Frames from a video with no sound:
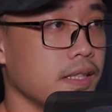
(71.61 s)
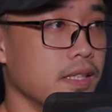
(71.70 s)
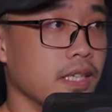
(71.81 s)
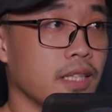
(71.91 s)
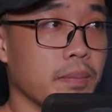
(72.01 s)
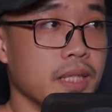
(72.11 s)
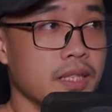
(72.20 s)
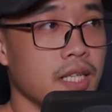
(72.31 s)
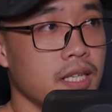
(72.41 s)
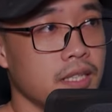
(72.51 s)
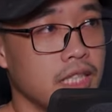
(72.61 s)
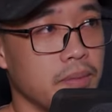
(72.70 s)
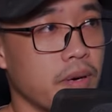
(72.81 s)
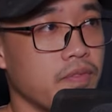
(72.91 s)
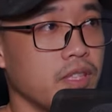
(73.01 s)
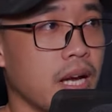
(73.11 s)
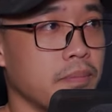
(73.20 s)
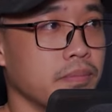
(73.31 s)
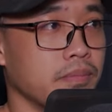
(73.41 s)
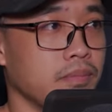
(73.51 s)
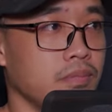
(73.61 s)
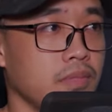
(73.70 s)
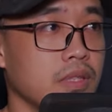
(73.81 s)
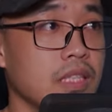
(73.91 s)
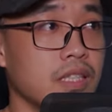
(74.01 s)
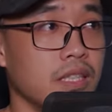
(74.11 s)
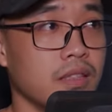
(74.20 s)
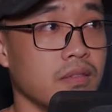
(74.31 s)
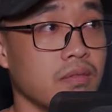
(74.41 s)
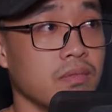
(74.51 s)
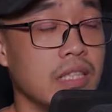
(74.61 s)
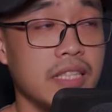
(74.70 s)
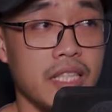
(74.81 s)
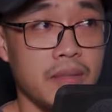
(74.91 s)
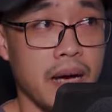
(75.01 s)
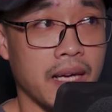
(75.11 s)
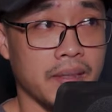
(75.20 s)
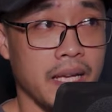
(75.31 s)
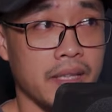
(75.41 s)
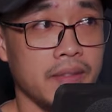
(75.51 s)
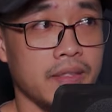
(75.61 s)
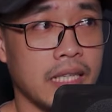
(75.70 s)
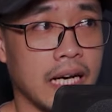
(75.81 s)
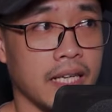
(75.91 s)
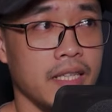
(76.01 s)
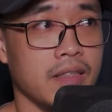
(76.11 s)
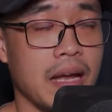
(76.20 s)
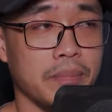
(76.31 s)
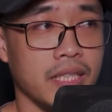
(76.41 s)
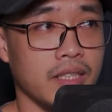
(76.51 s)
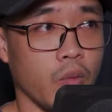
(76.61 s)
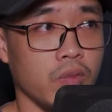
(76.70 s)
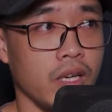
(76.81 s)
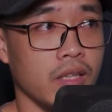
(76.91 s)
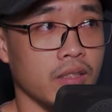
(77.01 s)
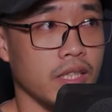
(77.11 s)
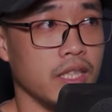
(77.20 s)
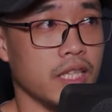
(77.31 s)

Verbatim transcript: Ở tập trước, khi mà Vương Lâm đưa Lý Thiến Mai đến cái Lam Ti Tộc thì